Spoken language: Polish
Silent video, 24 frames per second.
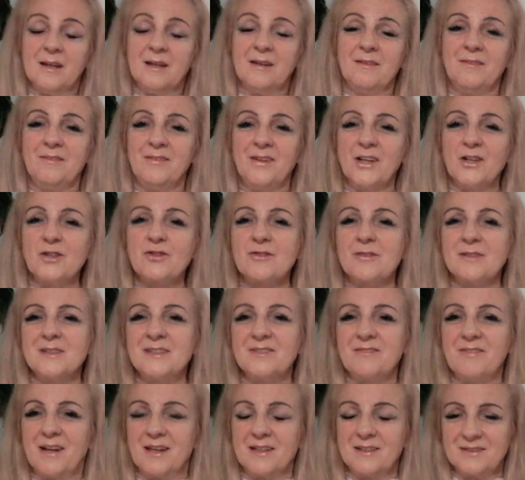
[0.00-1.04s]
większość
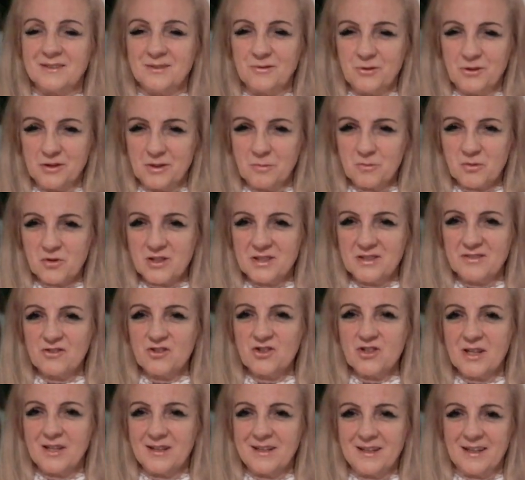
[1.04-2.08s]
z Was już się
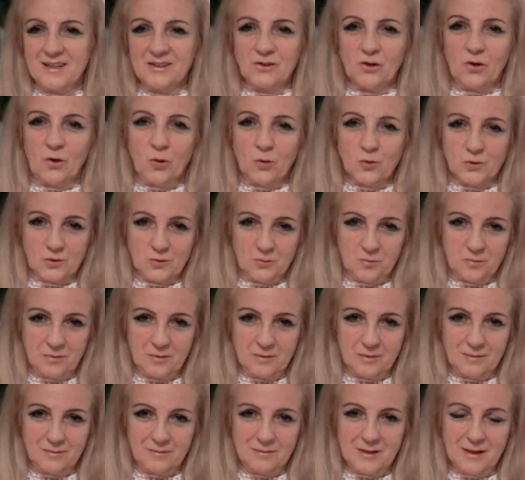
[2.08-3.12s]
przyzwyczaja do osób
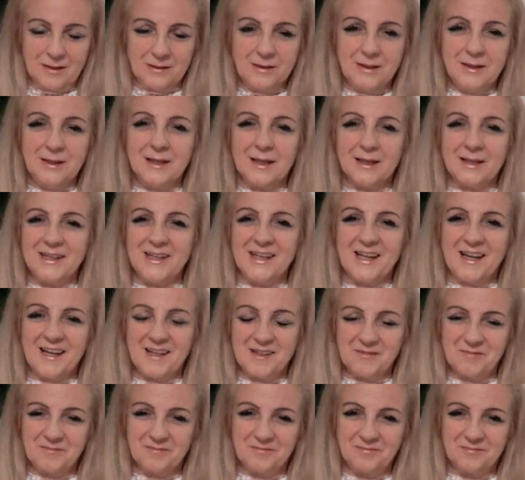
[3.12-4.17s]
takich jak ja,